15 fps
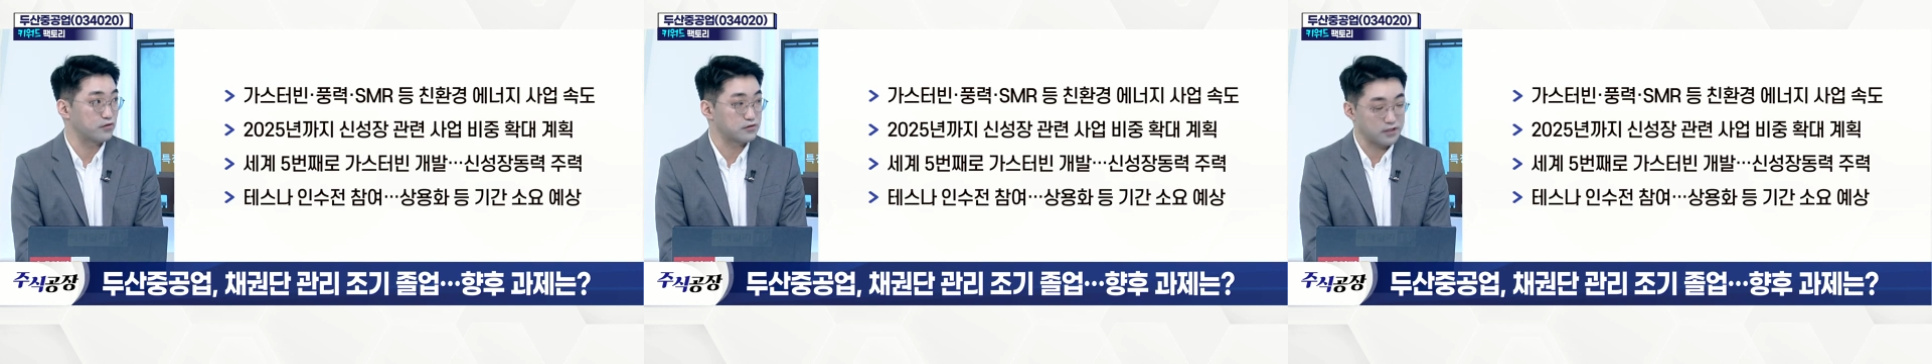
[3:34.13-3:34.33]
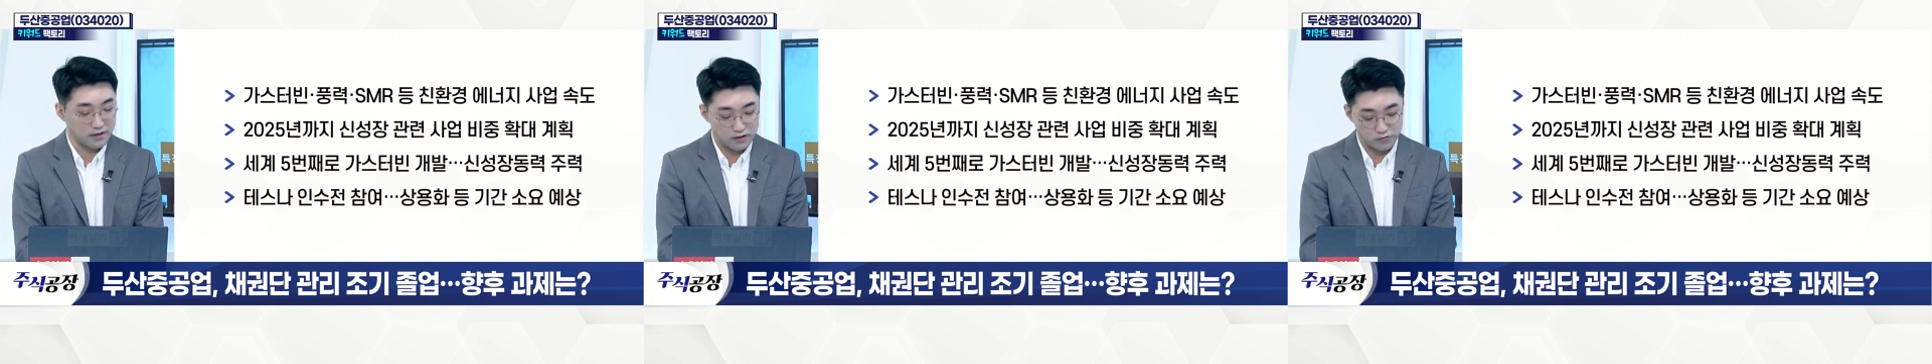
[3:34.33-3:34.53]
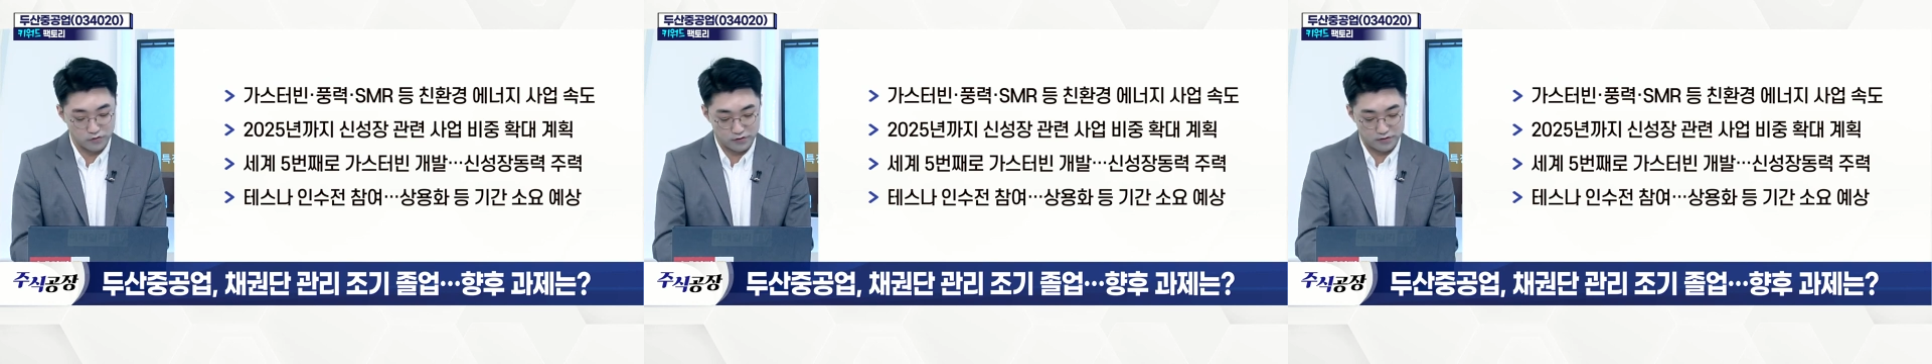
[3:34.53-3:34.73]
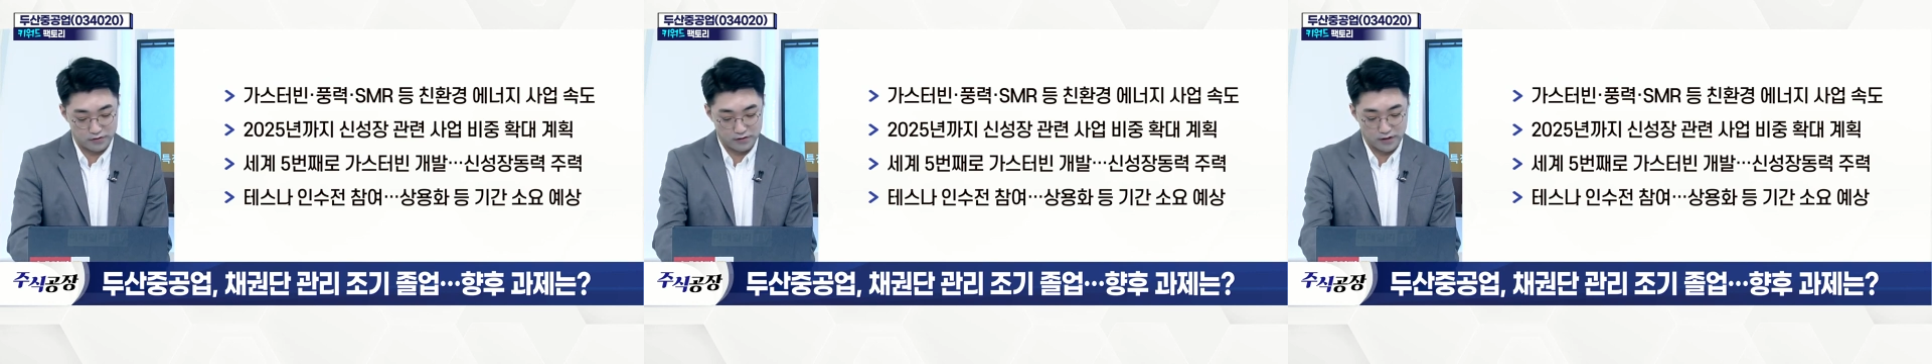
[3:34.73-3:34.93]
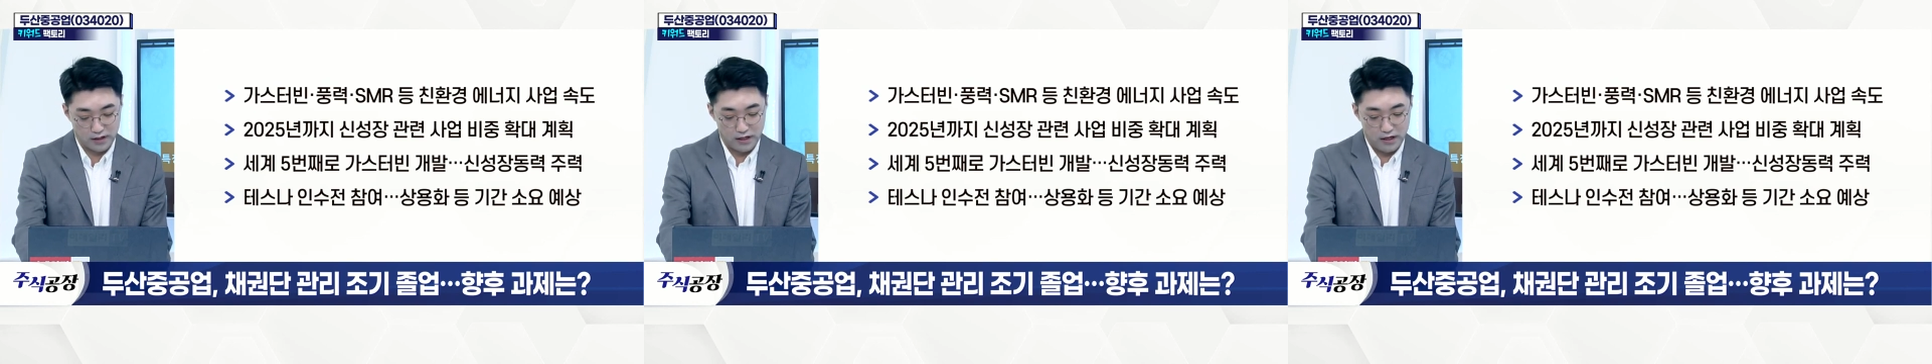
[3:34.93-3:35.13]
이런 생각도
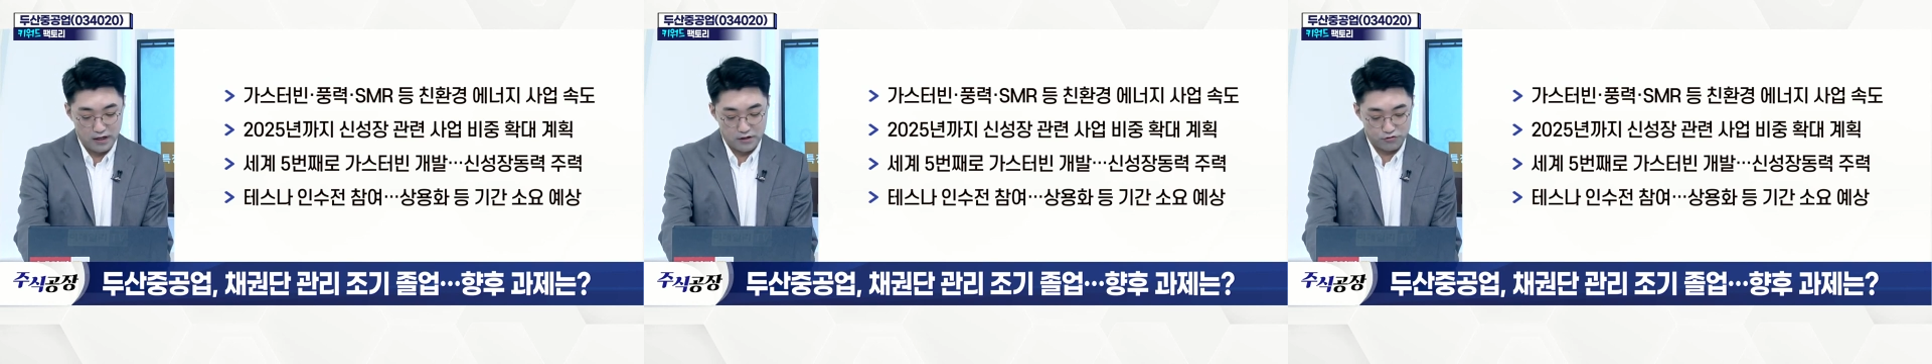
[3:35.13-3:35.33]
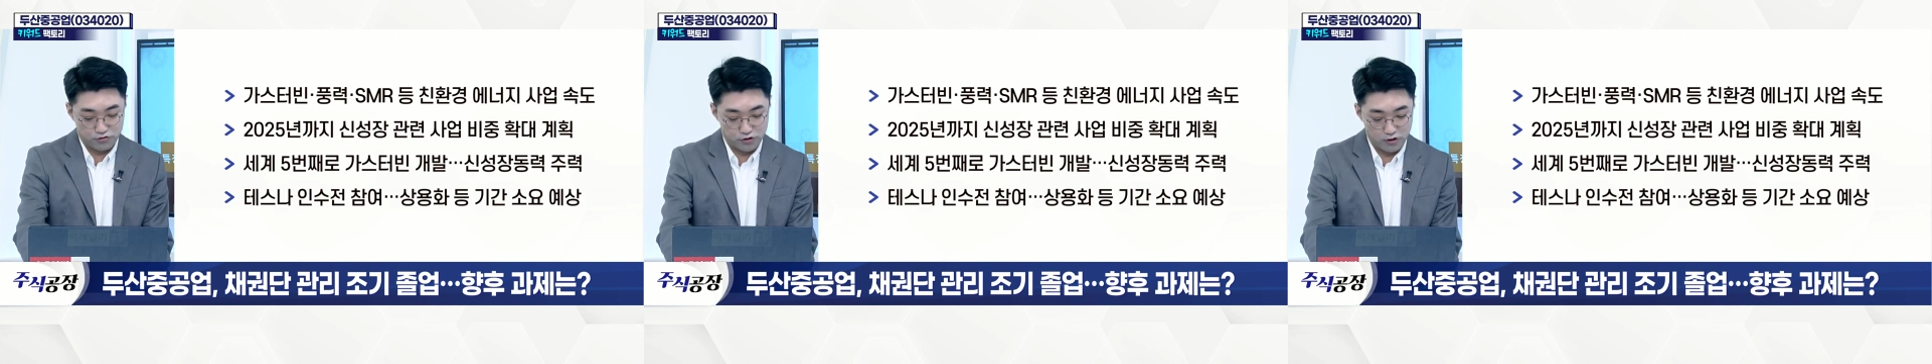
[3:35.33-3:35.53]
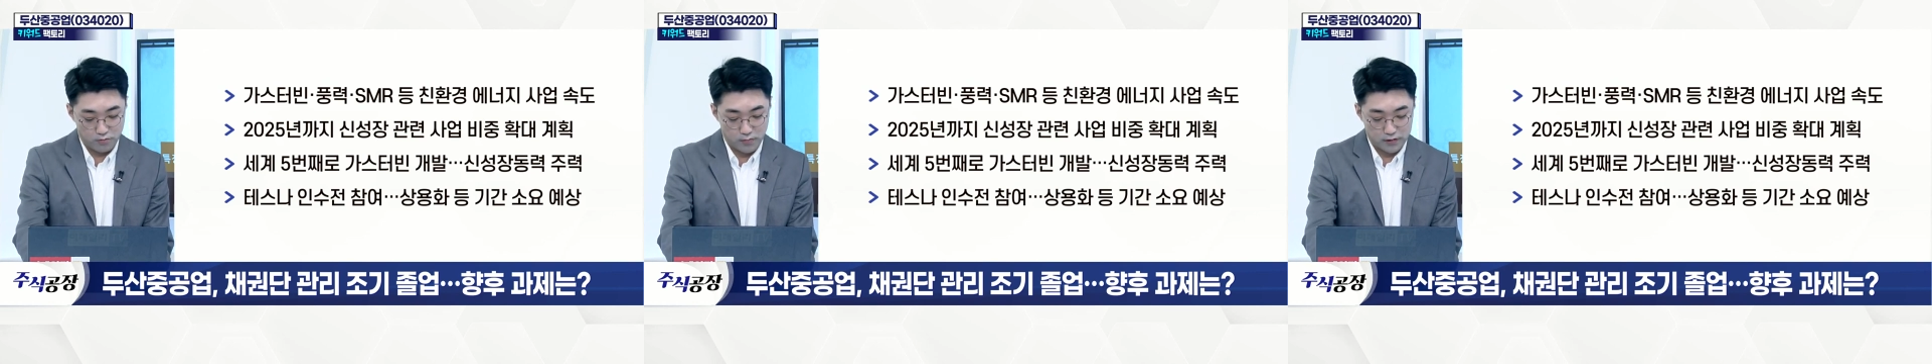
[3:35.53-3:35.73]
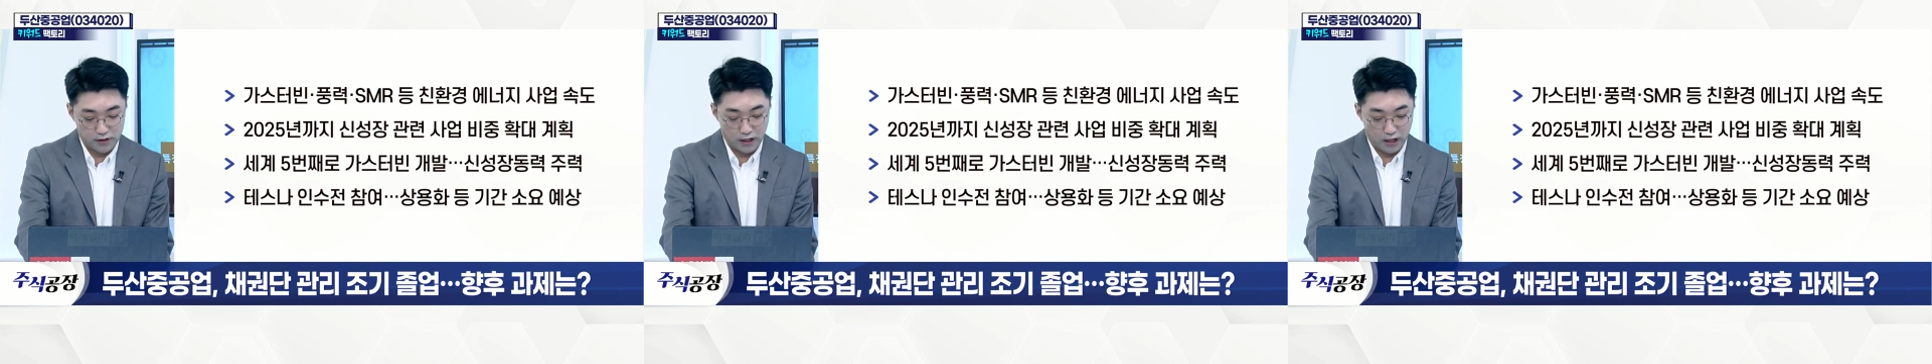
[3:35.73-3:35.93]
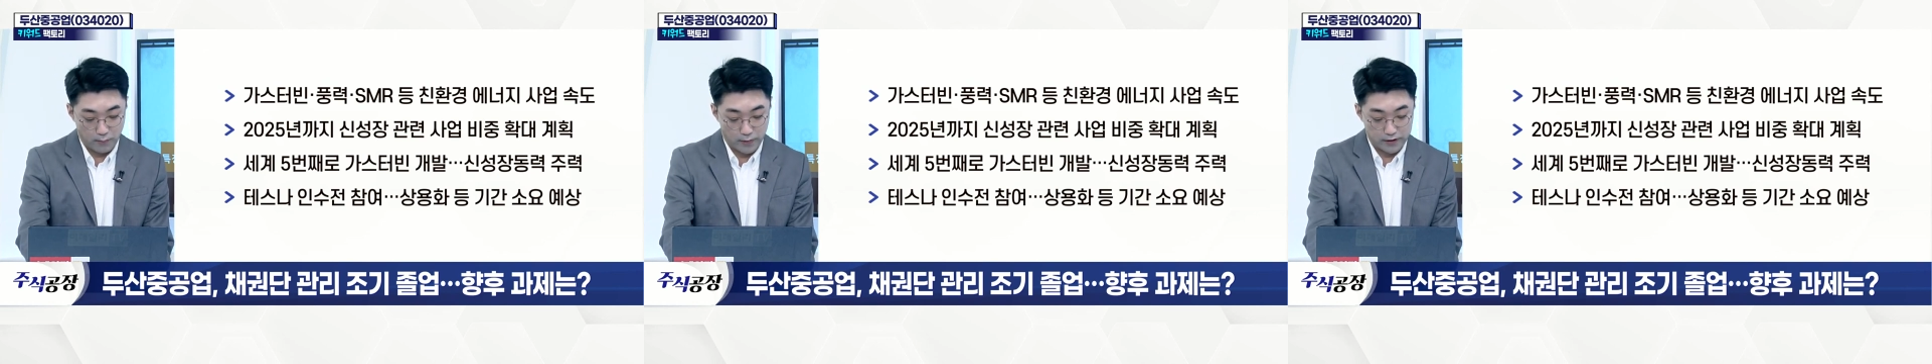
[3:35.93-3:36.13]
드는데 6년
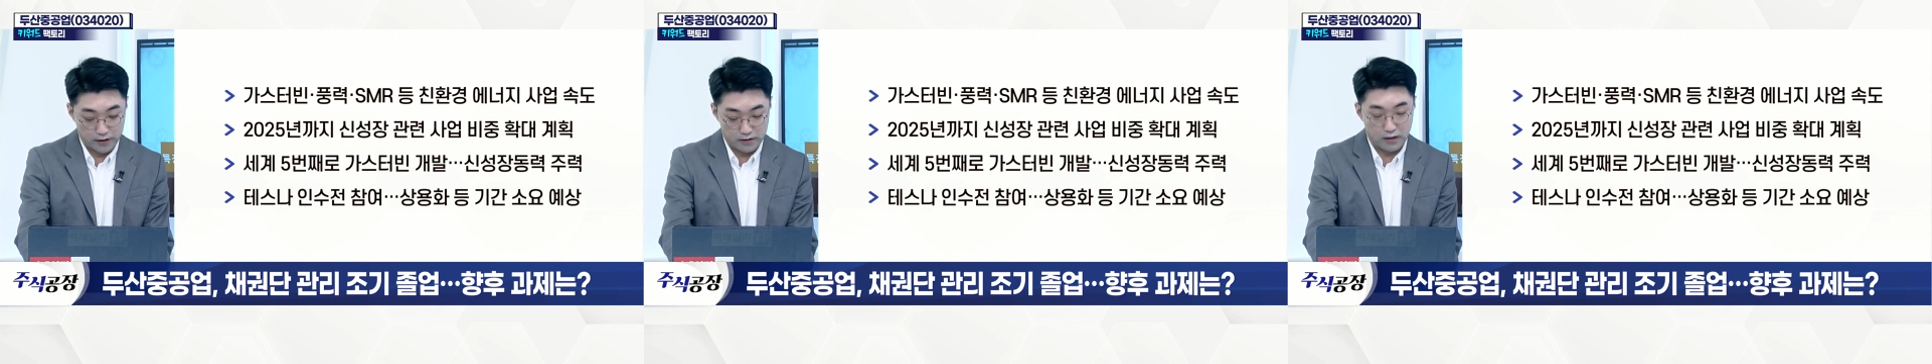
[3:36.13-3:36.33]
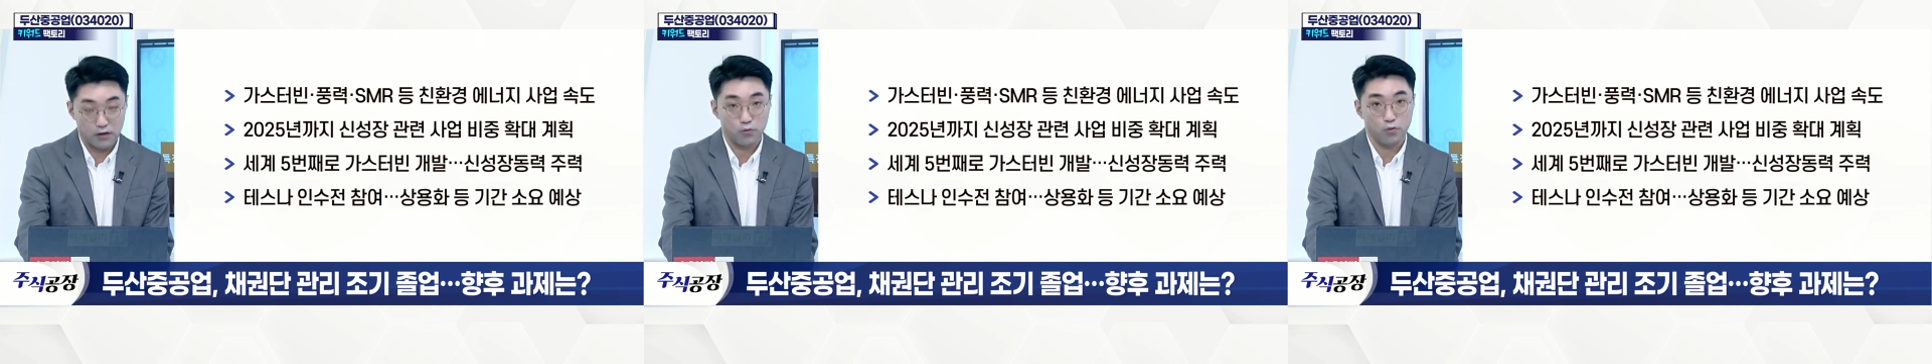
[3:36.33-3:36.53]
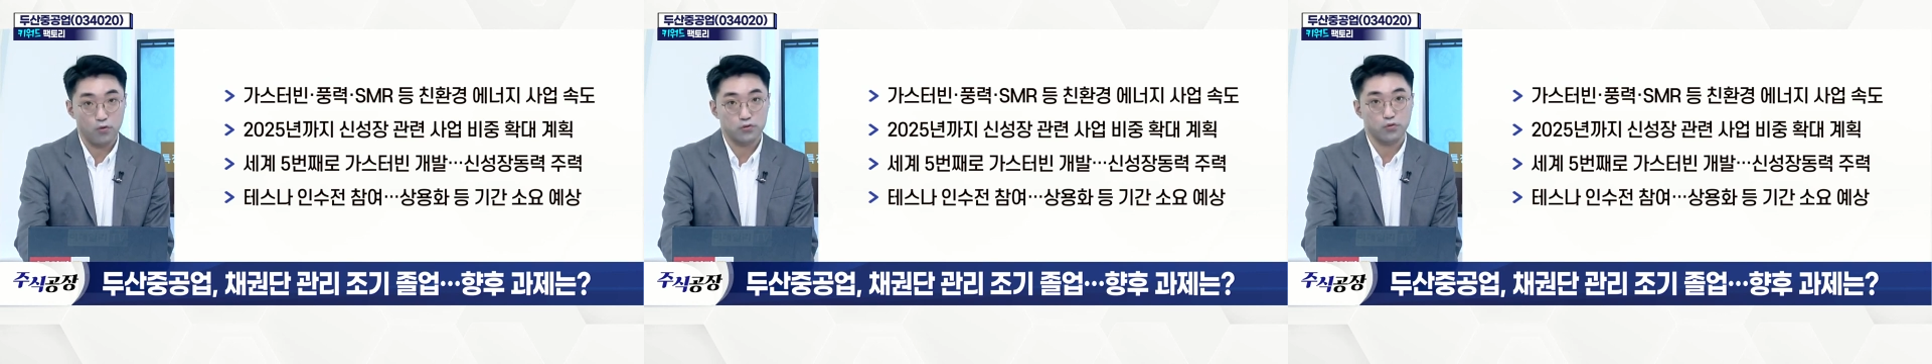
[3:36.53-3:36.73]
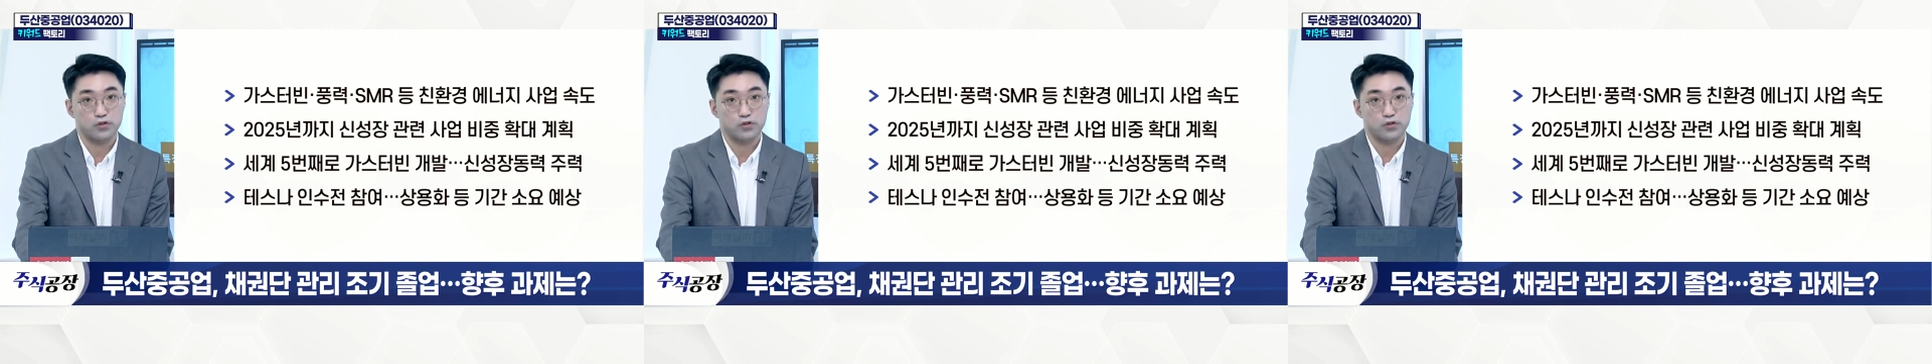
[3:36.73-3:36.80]
만에 M&A를 하고